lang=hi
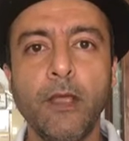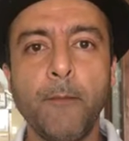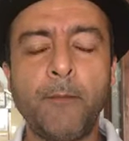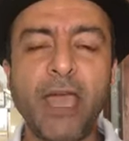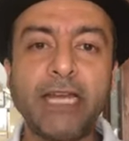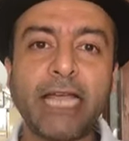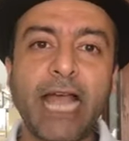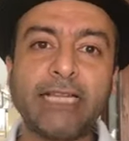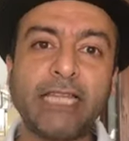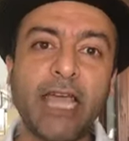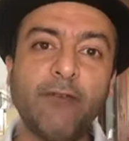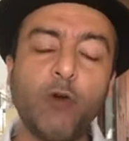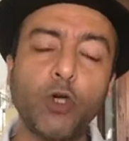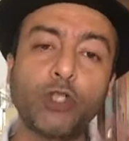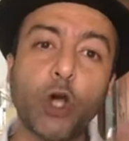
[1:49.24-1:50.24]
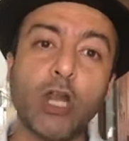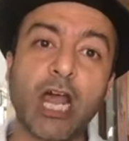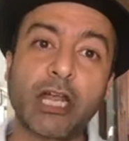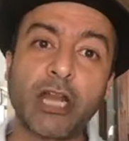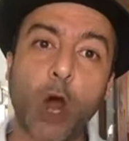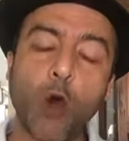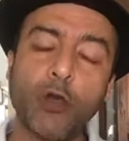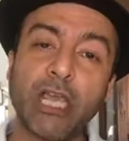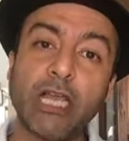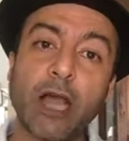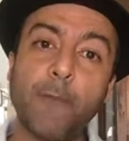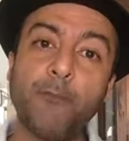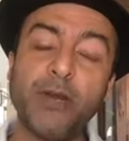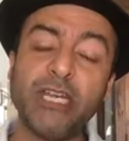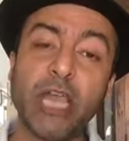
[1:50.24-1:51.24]
फिर कहते हैं वो जो लखनऊ की
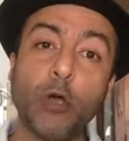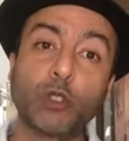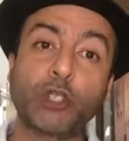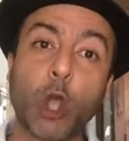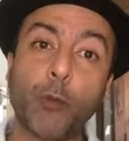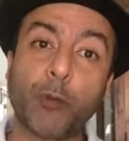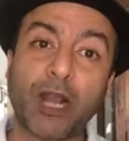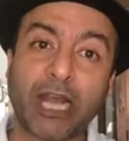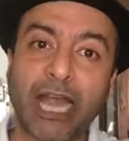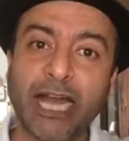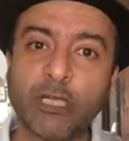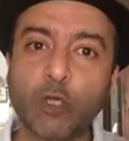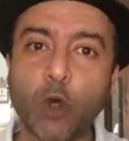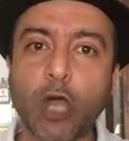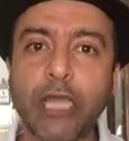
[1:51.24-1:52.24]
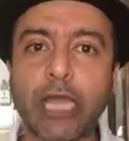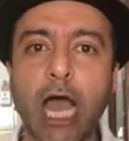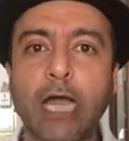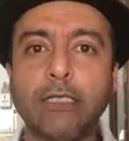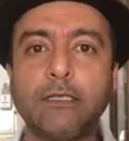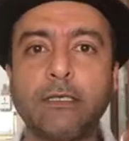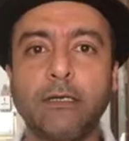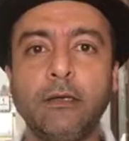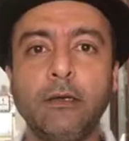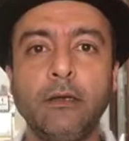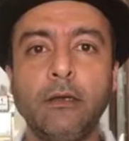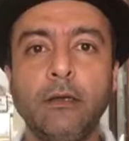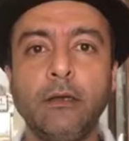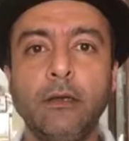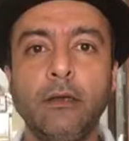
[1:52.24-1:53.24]
कंपनी है उसके ऊपर रेड्स हो गई आज
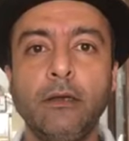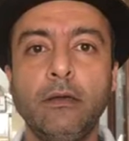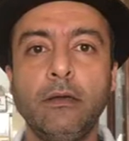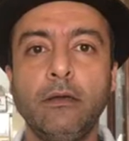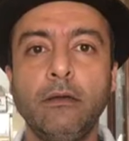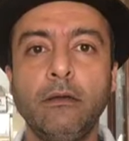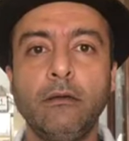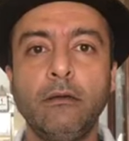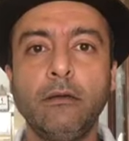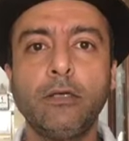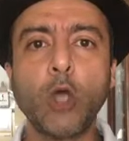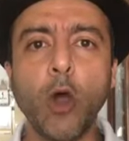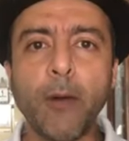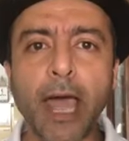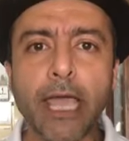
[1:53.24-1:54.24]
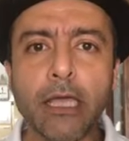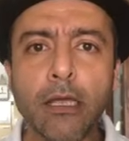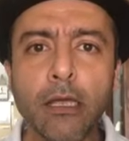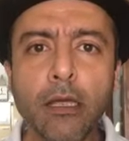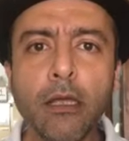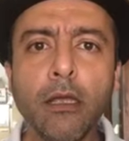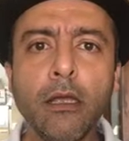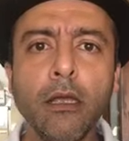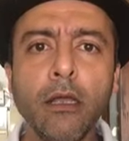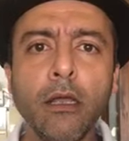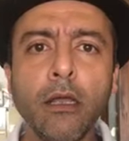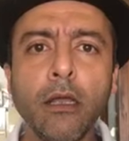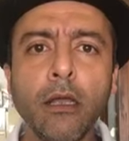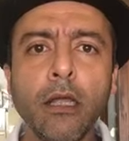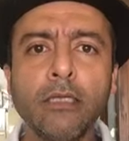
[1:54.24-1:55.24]
क्यों भाई
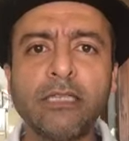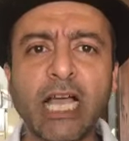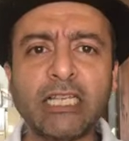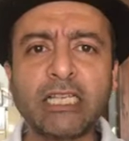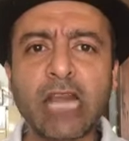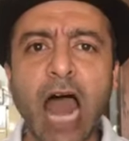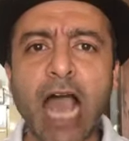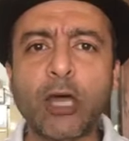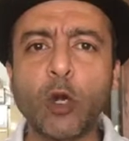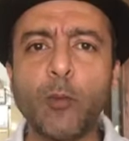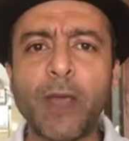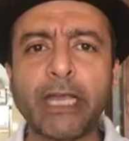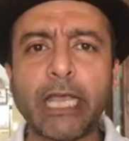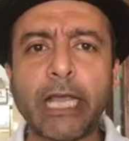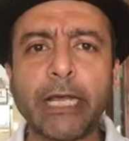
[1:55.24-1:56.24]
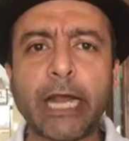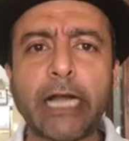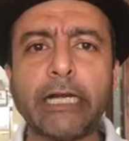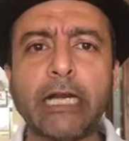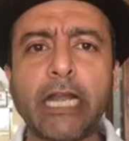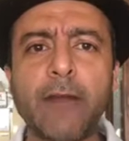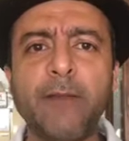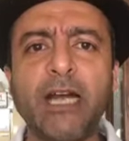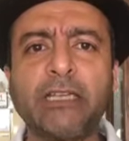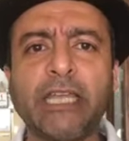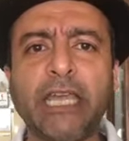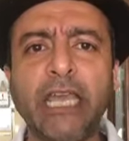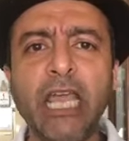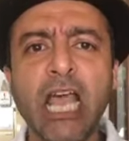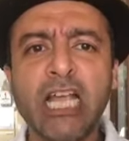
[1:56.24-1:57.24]
दस लाख रुपए की क्रेडिट लिमिट
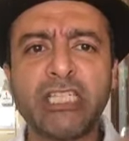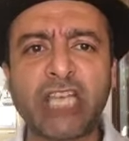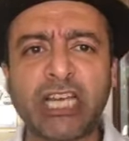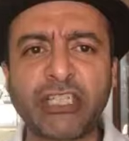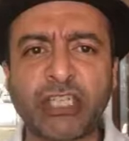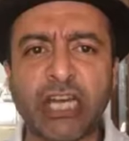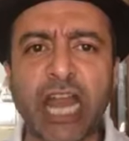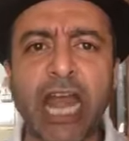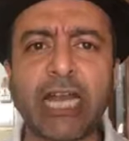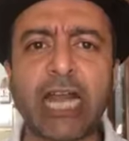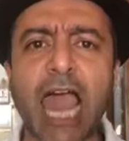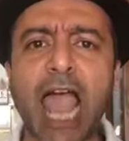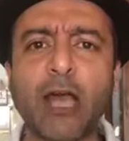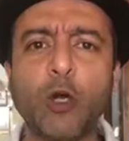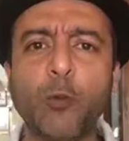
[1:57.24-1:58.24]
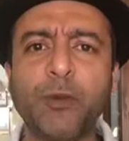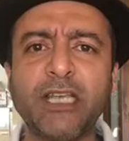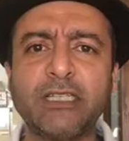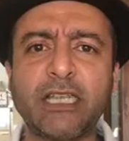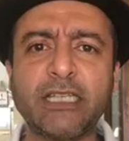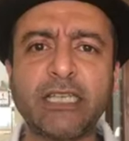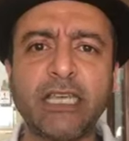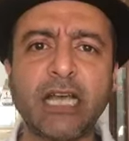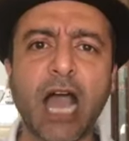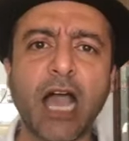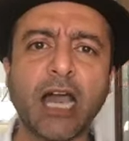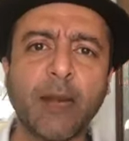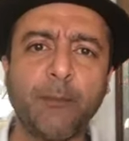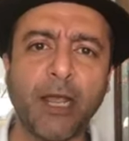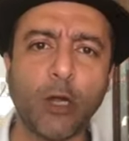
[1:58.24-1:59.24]
थी सिक्सटी एट लाख रुपीज किसी का
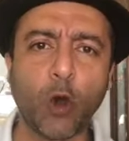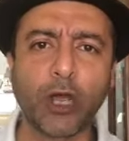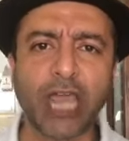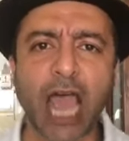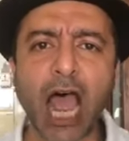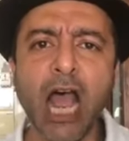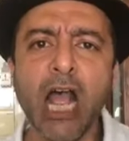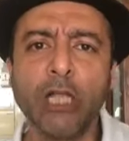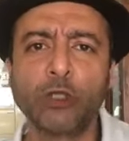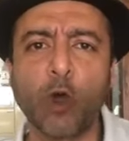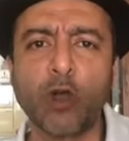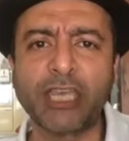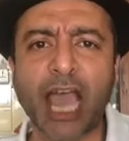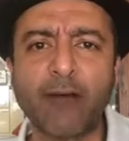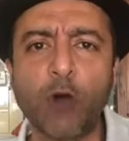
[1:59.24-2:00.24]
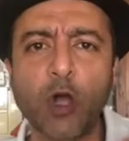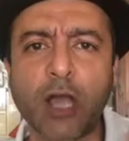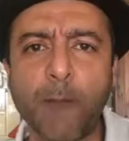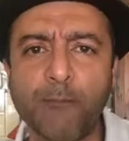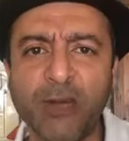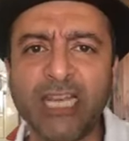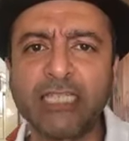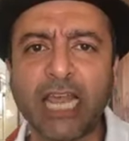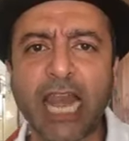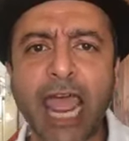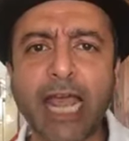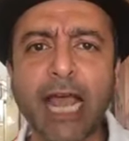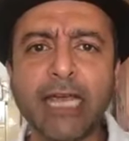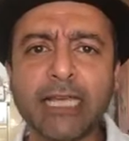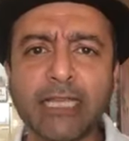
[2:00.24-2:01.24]
अगर बिल हो गया तो क्या वो कंपनी
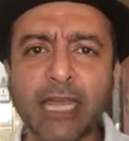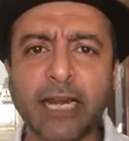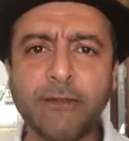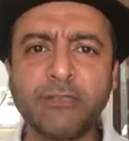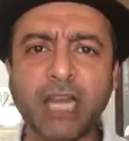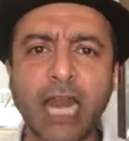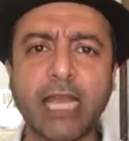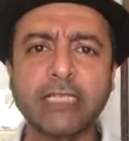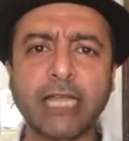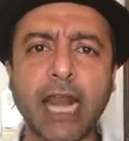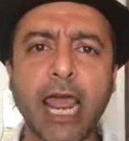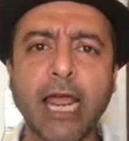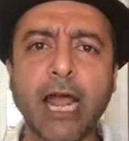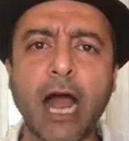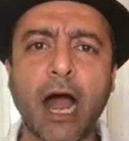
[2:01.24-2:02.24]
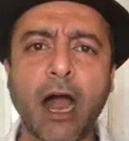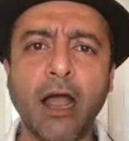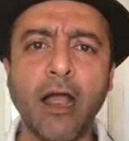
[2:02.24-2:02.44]
चलाएगा या धर्मशाला चलाएगा